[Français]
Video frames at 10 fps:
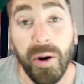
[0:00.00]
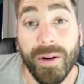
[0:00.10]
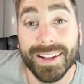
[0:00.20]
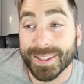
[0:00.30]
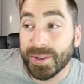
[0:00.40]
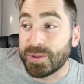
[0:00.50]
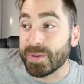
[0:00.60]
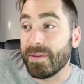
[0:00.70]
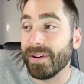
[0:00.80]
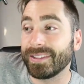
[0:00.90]
Ok ça
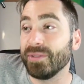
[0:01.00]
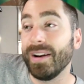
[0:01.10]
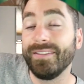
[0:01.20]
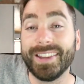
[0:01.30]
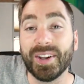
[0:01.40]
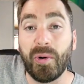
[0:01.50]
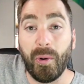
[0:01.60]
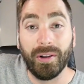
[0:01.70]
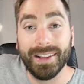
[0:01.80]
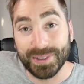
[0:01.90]
YouTube et bienvenue dans une nouvelle vidéo,
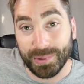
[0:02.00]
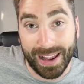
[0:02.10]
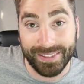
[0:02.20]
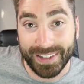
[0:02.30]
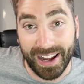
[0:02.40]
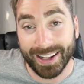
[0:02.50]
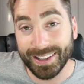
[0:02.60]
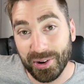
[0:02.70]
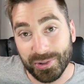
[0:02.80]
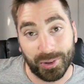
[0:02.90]
on est sur FK
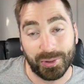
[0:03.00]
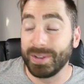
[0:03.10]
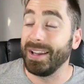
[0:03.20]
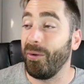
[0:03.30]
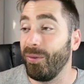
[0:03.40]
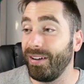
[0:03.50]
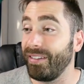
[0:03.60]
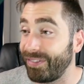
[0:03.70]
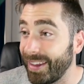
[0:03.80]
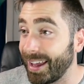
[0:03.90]
Arena aujourd'hui, on
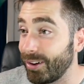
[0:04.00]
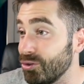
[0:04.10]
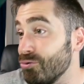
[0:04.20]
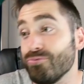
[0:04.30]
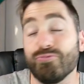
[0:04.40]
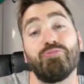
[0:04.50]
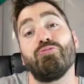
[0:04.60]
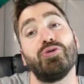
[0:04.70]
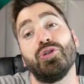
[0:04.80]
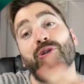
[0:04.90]
va faire
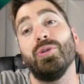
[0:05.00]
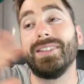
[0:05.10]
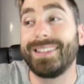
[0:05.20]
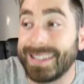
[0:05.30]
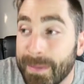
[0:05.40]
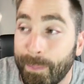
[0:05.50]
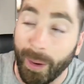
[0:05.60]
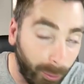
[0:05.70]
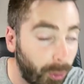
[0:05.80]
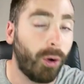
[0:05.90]
je ne sais pas
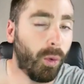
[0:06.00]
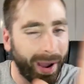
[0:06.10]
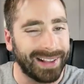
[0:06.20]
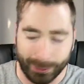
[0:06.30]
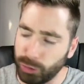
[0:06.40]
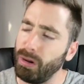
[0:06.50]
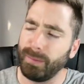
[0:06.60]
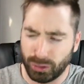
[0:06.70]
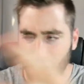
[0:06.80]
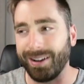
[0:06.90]
encore quoi exactement,
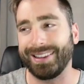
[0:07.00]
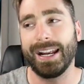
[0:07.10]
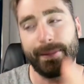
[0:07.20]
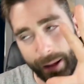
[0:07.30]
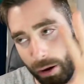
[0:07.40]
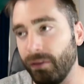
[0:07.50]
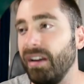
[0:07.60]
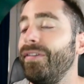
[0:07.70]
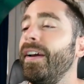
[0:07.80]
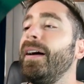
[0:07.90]
mais tu vas voir, t'inquiète pas, on va
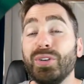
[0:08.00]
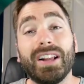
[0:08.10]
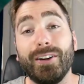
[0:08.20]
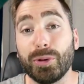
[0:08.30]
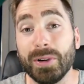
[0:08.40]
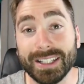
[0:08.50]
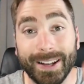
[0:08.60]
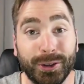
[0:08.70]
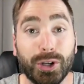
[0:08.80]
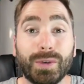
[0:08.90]
le faire. Juste avant de commencer
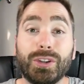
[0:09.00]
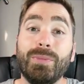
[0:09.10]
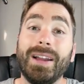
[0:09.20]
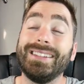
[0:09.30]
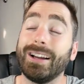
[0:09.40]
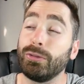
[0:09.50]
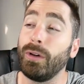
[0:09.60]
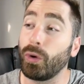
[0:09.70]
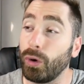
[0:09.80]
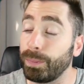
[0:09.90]
la vidéo, je vais te mettre
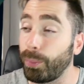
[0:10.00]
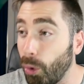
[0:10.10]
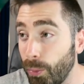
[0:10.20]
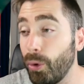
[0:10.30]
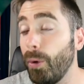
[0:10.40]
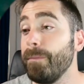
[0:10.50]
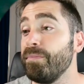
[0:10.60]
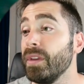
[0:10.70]
directement un code promo